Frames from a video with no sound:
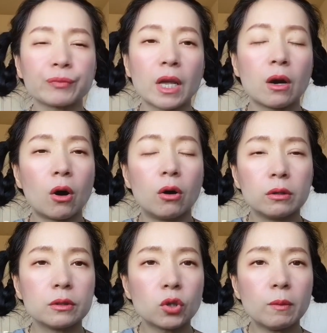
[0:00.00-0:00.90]
ของ
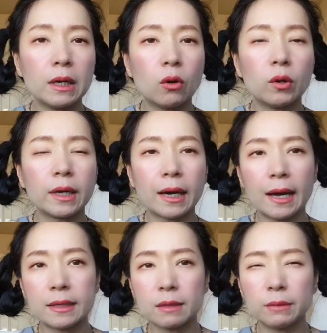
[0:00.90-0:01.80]
โจมาโลนะคะ
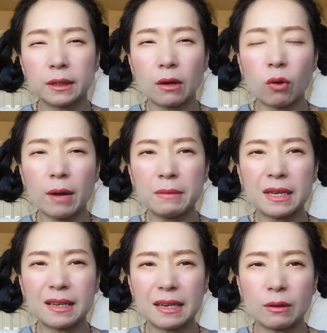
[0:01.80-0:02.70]
จะเหมือนกับว่ามี
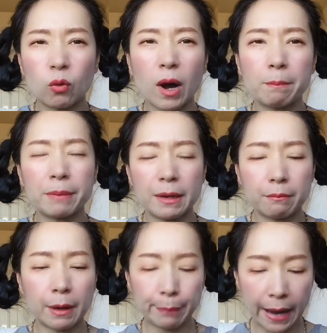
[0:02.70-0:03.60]
กลิ่นความเป็น
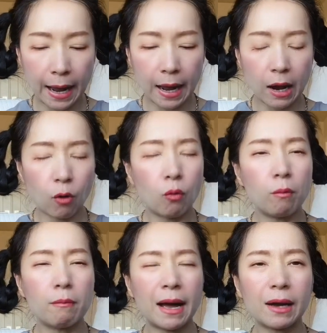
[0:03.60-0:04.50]
มะพร้าว
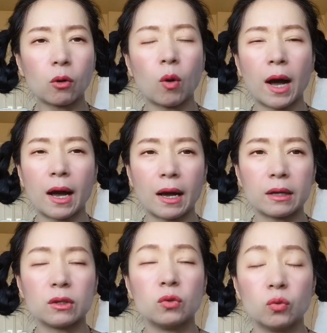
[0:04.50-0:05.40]
มากกว่า
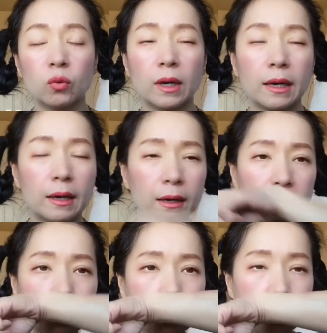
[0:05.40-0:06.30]
อยู่อะค่ะ
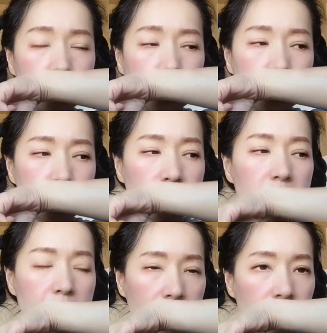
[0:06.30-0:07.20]
อันนี้เขาจะ
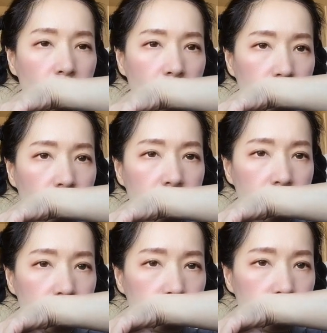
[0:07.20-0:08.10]
ใสกว่าหน่อย
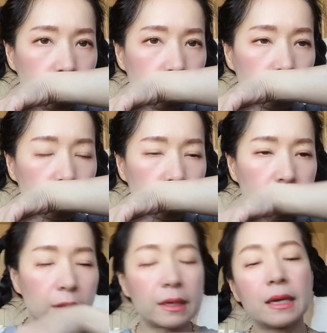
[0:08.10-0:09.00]
นึง
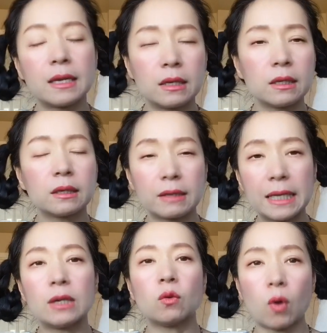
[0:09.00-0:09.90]
กรีนกรี
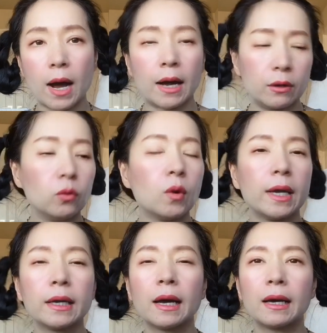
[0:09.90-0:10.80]
นกว่าด้วย
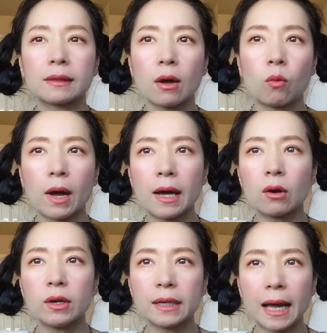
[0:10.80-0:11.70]
ค่ะแต่ว่า
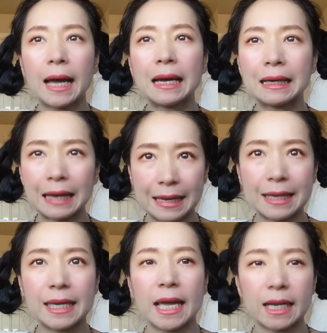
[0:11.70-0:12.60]
ค่อนข้างใกล้
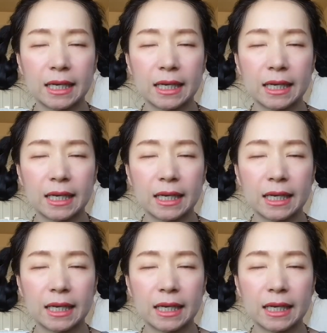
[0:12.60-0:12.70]
เคียงกัน